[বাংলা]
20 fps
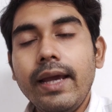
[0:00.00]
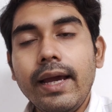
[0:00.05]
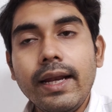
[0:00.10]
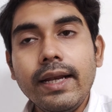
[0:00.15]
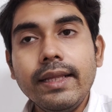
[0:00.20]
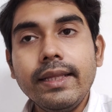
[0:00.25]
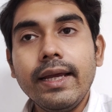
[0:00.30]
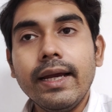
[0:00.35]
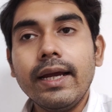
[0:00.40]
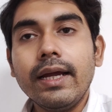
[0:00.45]

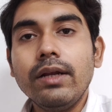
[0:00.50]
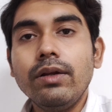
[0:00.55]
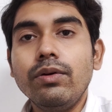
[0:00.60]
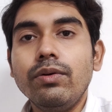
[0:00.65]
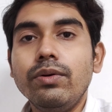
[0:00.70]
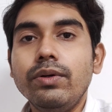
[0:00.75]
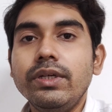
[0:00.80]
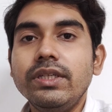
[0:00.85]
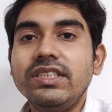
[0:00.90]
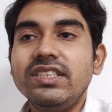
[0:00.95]
এখানে দেখানো
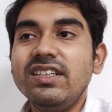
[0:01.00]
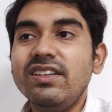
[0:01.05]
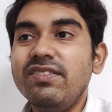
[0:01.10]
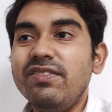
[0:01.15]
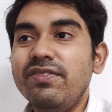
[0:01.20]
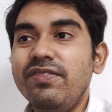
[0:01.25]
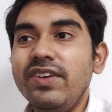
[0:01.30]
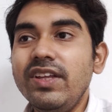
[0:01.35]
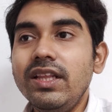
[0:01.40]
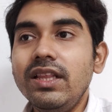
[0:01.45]
হয়েছে
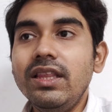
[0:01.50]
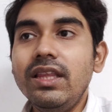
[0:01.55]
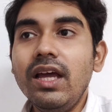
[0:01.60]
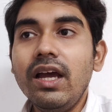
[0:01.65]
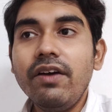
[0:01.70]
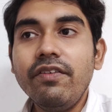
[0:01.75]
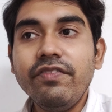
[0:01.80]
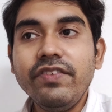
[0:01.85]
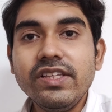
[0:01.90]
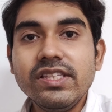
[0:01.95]

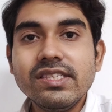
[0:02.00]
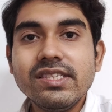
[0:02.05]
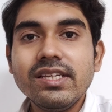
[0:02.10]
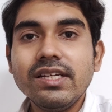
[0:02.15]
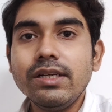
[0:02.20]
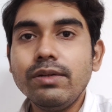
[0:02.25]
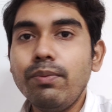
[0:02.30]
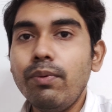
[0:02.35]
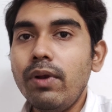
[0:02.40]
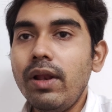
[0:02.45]
বিদ্যা
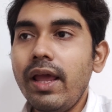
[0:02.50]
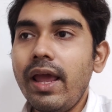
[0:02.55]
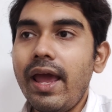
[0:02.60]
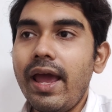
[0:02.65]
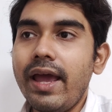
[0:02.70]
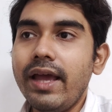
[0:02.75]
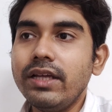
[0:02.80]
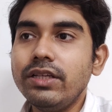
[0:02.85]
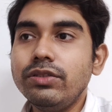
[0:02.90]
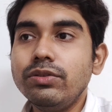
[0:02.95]
ভিনসেন্ট বলে
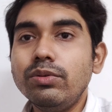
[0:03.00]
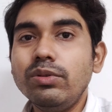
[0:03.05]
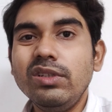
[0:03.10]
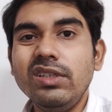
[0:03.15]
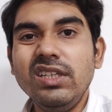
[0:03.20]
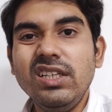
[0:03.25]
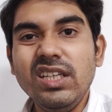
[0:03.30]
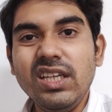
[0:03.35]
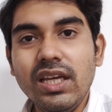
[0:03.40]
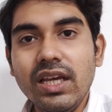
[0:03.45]
একজন
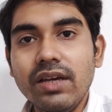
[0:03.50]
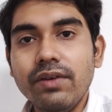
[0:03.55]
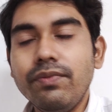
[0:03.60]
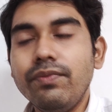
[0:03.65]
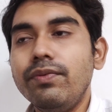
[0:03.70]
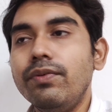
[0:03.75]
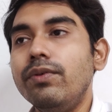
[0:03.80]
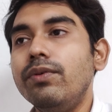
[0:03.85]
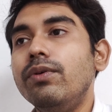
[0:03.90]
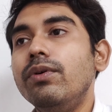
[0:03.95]

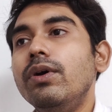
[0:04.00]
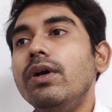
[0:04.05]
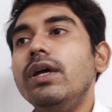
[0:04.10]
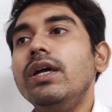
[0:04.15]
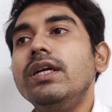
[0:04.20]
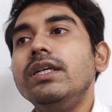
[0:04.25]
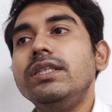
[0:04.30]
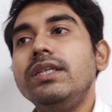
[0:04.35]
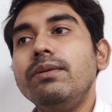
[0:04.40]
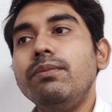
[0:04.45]
ডিএফও
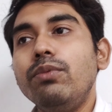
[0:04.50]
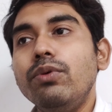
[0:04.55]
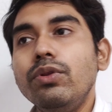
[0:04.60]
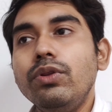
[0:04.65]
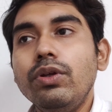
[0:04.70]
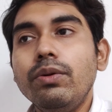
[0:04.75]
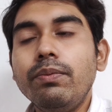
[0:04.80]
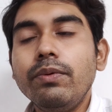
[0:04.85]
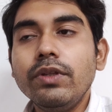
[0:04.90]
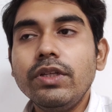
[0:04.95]
সে
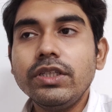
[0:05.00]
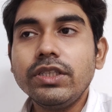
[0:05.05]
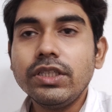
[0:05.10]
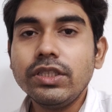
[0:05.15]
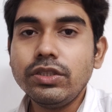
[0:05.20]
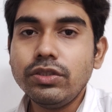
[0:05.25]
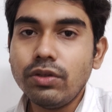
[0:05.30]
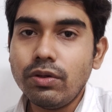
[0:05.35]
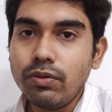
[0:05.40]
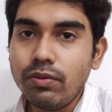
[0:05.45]

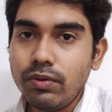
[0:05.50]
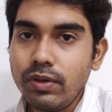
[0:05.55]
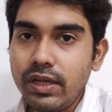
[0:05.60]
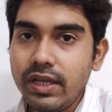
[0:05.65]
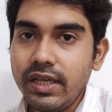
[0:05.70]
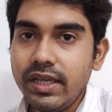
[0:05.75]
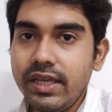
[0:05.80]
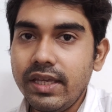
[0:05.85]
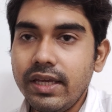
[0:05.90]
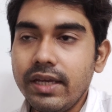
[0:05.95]
মধ্যপ্রদেশের
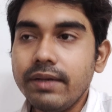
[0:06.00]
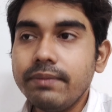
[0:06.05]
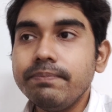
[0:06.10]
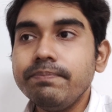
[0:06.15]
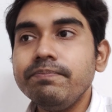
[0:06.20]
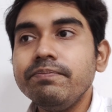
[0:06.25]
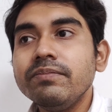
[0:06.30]
জঙ্গলে গিয়ে